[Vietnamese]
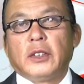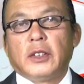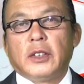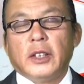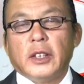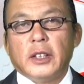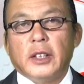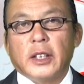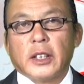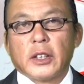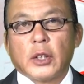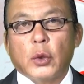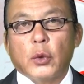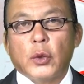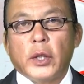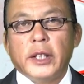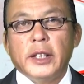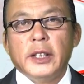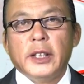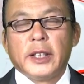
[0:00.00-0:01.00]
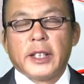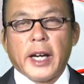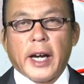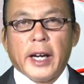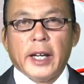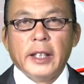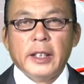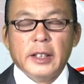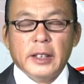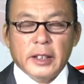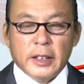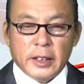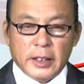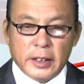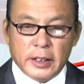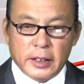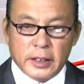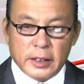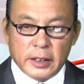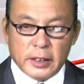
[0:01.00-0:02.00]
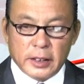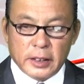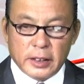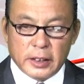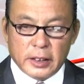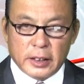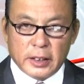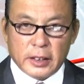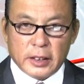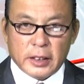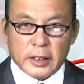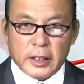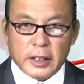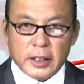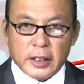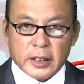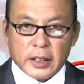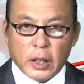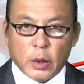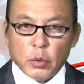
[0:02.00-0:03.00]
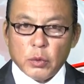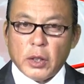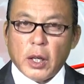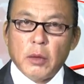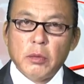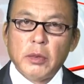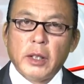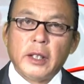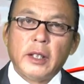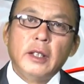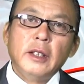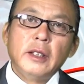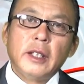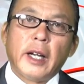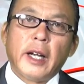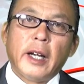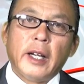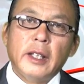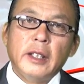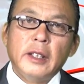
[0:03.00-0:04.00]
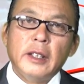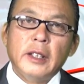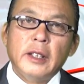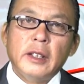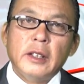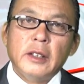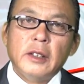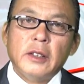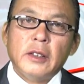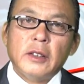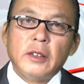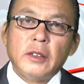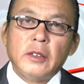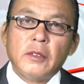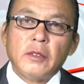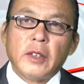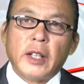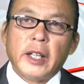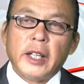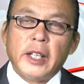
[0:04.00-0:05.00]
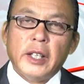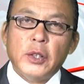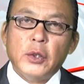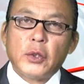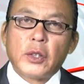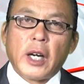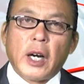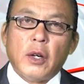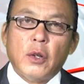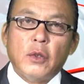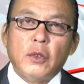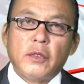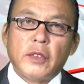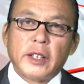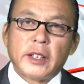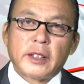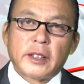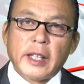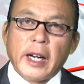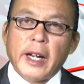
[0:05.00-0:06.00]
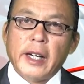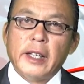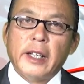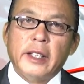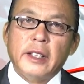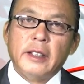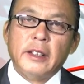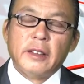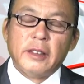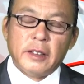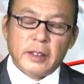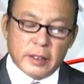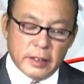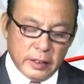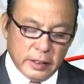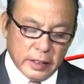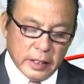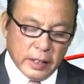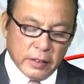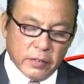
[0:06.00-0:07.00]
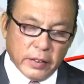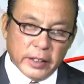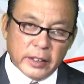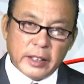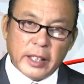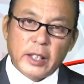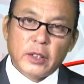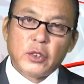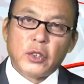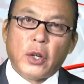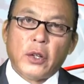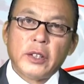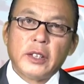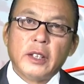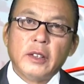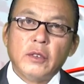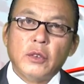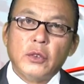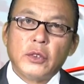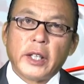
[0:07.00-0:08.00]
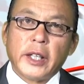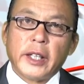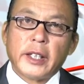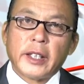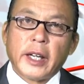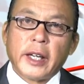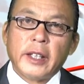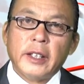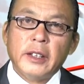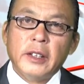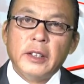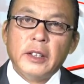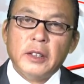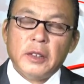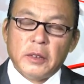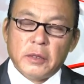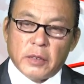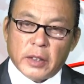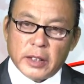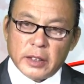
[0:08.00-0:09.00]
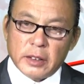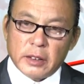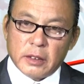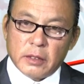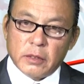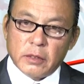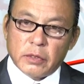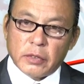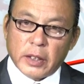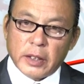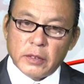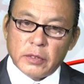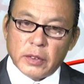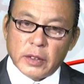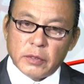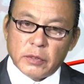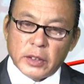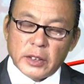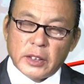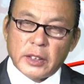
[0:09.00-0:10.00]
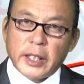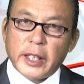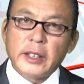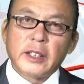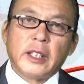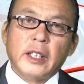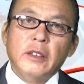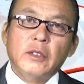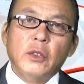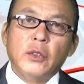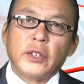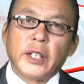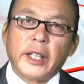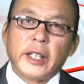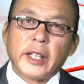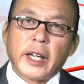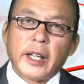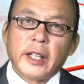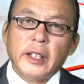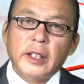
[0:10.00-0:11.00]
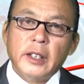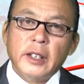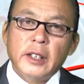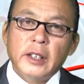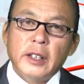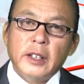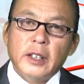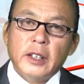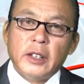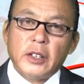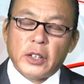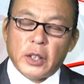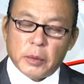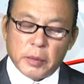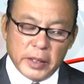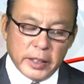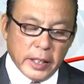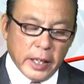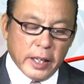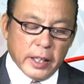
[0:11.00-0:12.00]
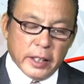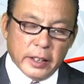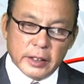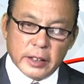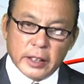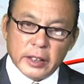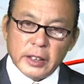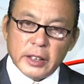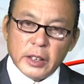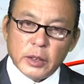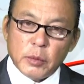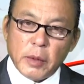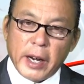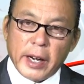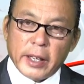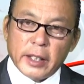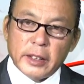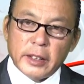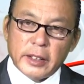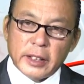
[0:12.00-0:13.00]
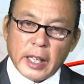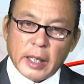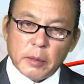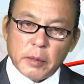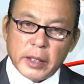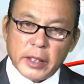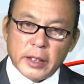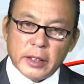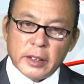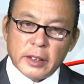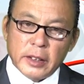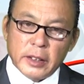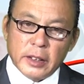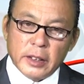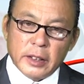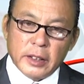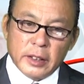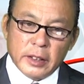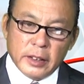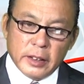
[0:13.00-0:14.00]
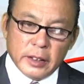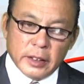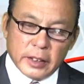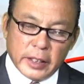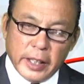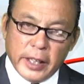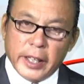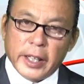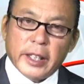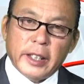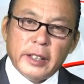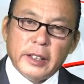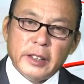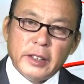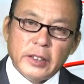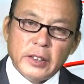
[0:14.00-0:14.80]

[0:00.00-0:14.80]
chưa được thụ lý gì cả thì tổng thống lại đứng ra phải yêu cầu phải ra lệnh là phải theo dõi những vụ kiện này phải phải phải phải xét xử vụ kiện này rồi bây giờ những tiêu bang người ta bị kiện